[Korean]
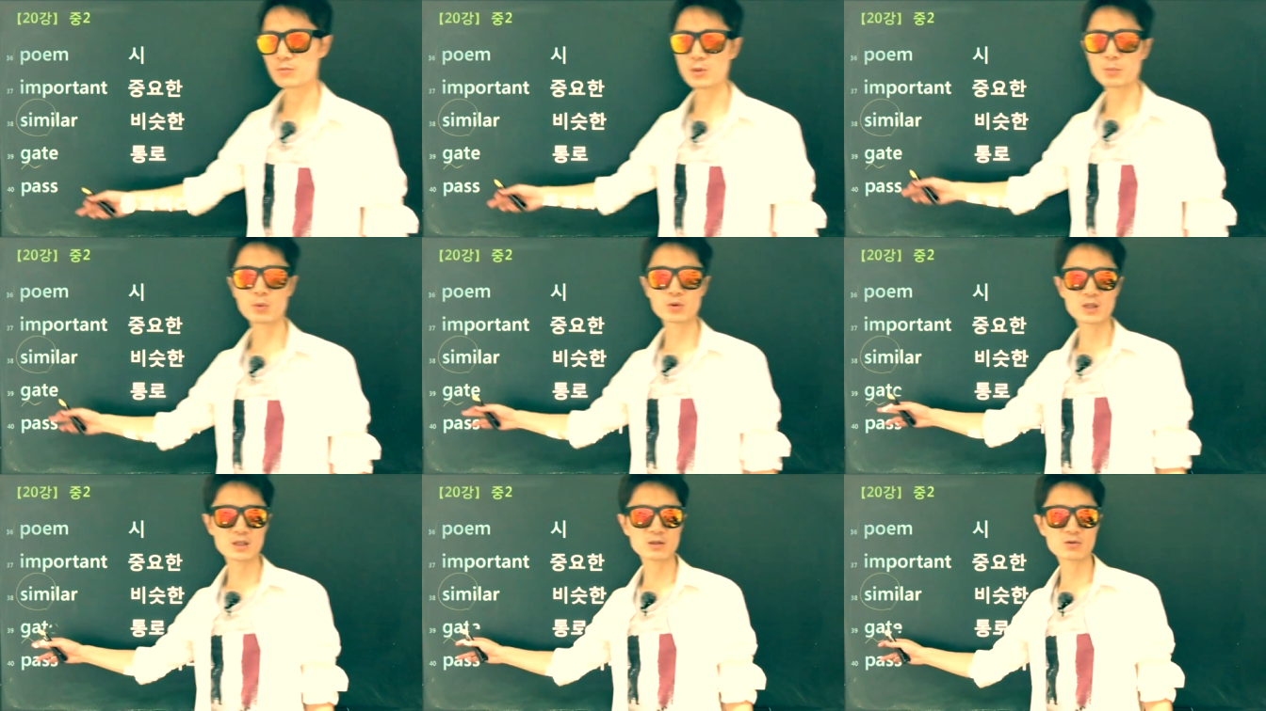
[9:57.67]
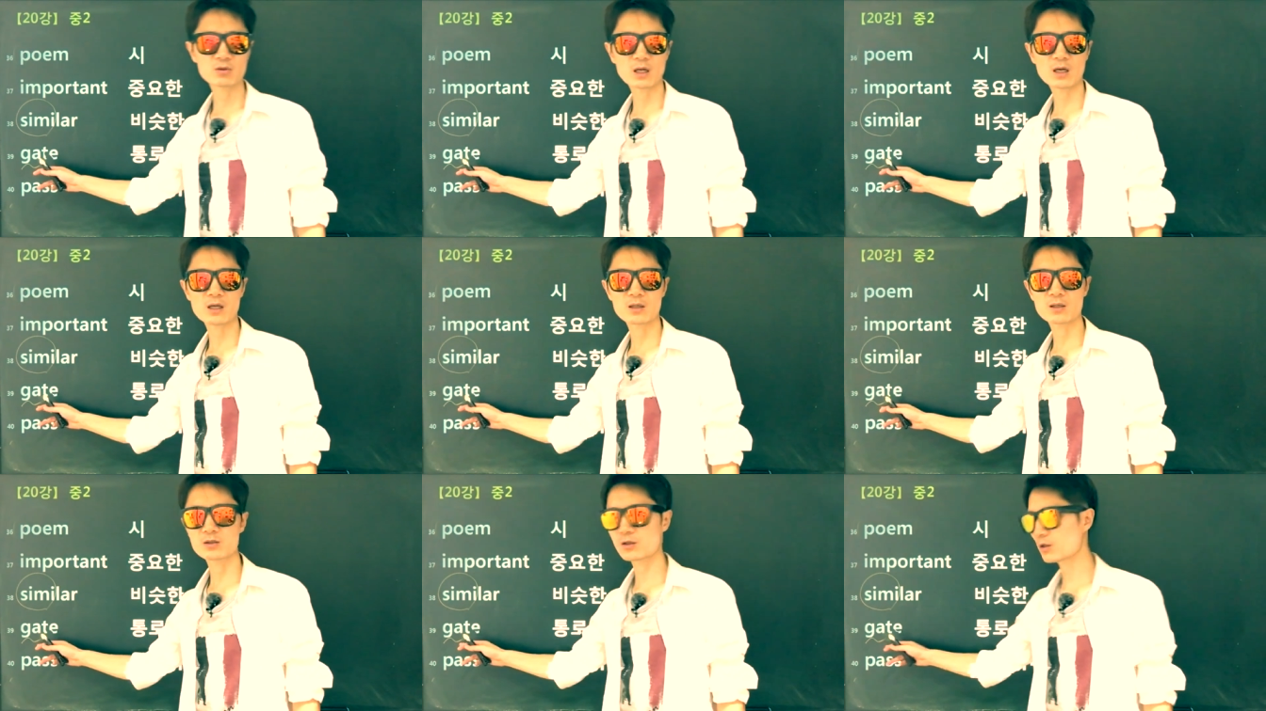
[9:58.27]
몇 번 게이트로 나가야
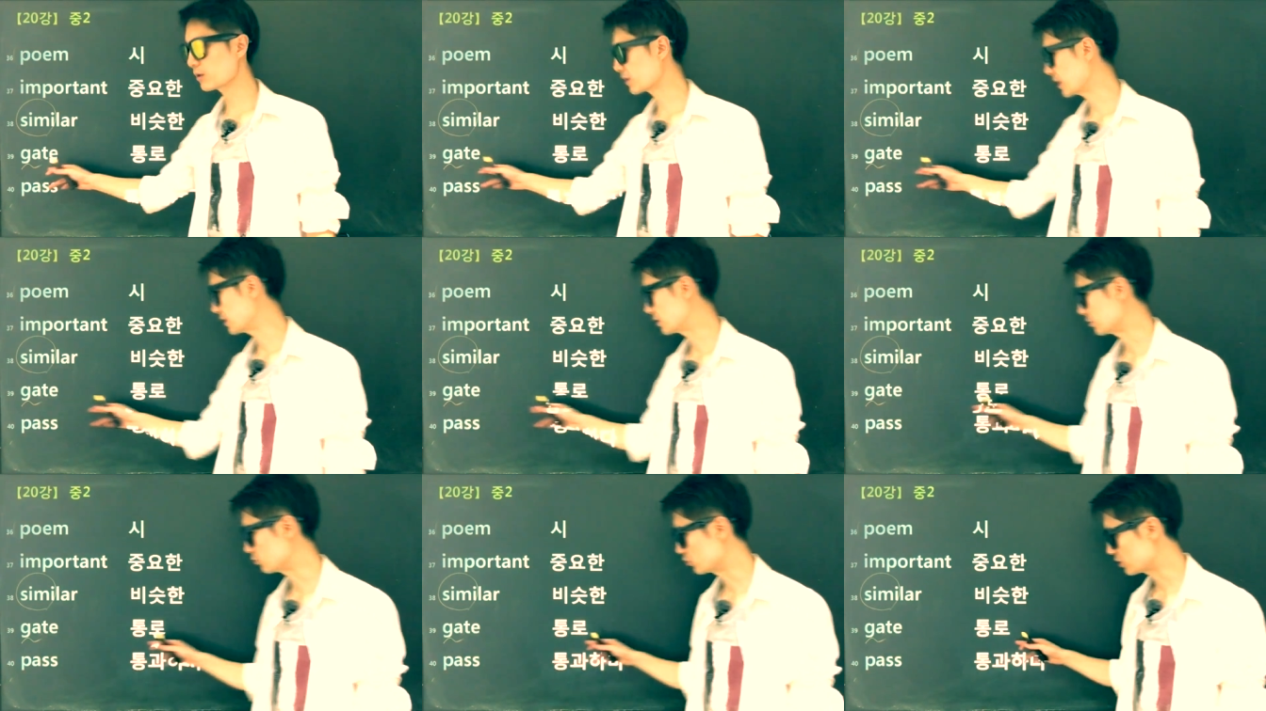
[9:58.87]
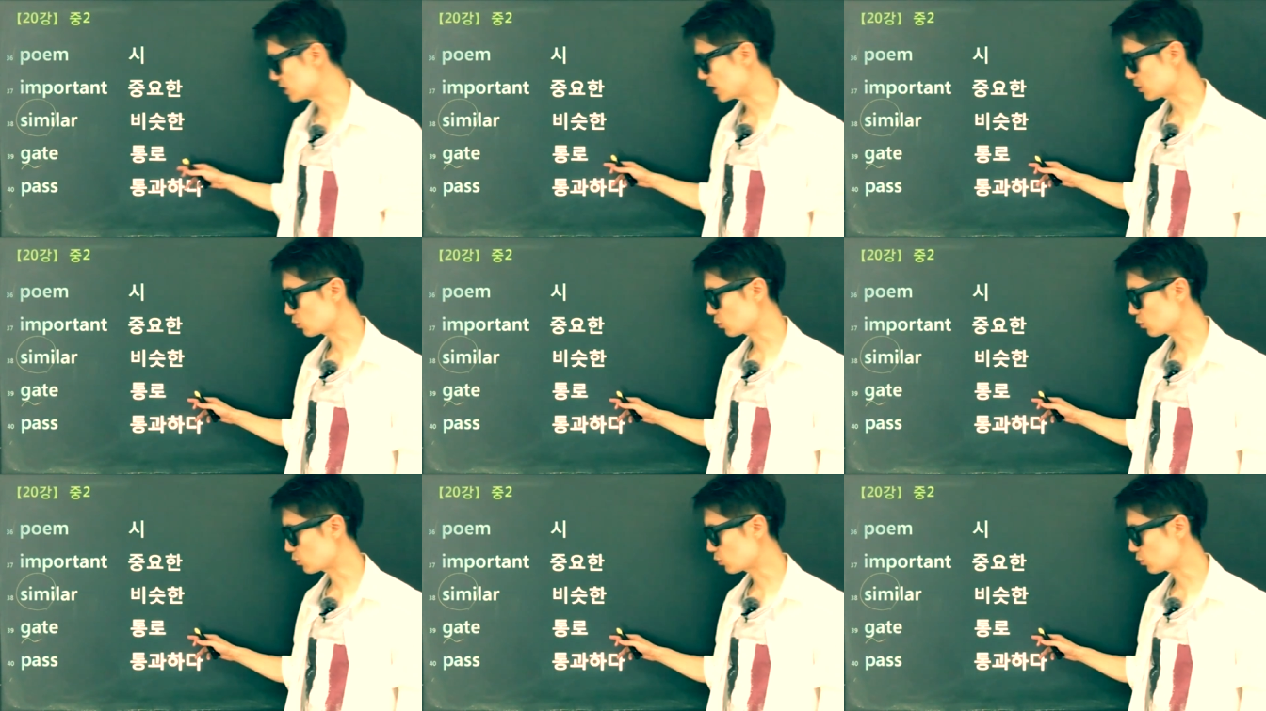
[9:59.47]
되죠? 게이트 문이야